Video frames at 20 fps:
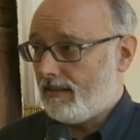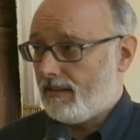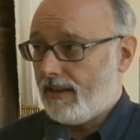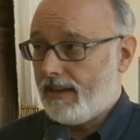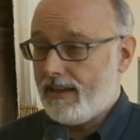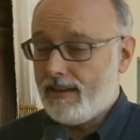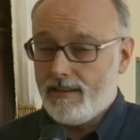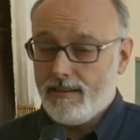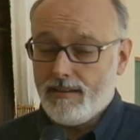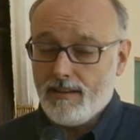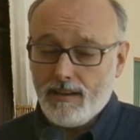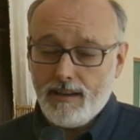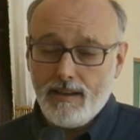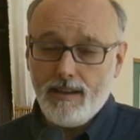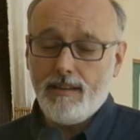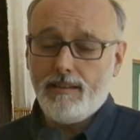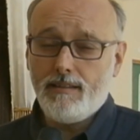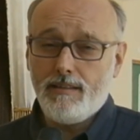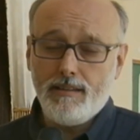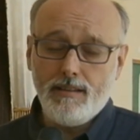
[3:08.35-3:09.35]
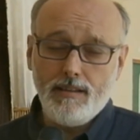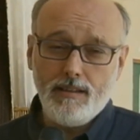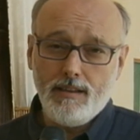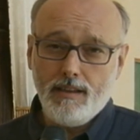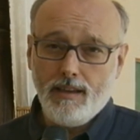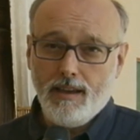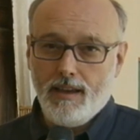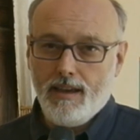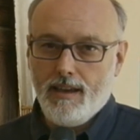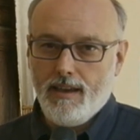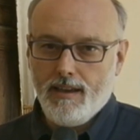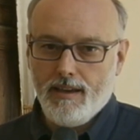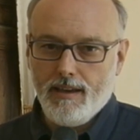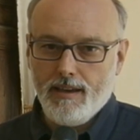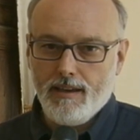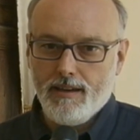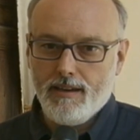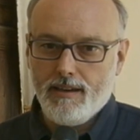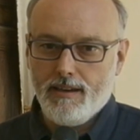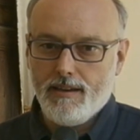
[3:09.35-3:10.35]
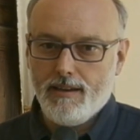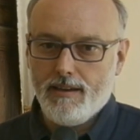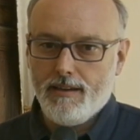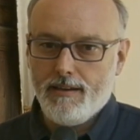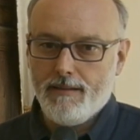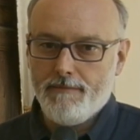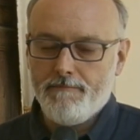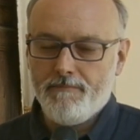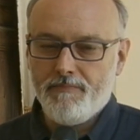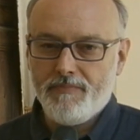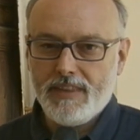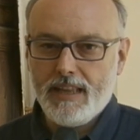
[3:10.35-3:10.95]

nei diritti e eh,